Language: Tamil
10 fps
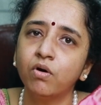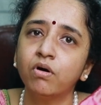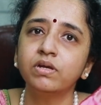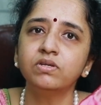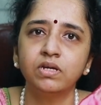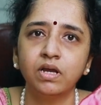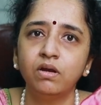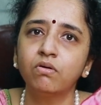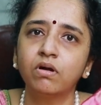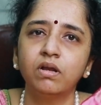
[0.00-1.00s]
ஆரஞ்ச் அண்ட்
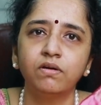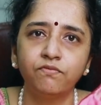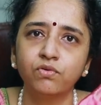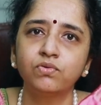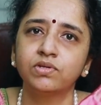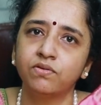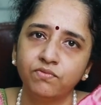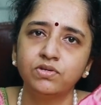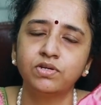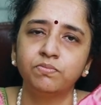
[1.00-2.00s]
எல்லோ கலர்ட் ஃப்ரூட்ஸ் அண்ட்
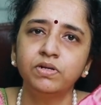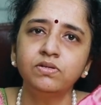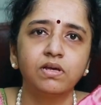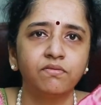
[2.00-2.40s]
வெஜிடபிள்ஸ்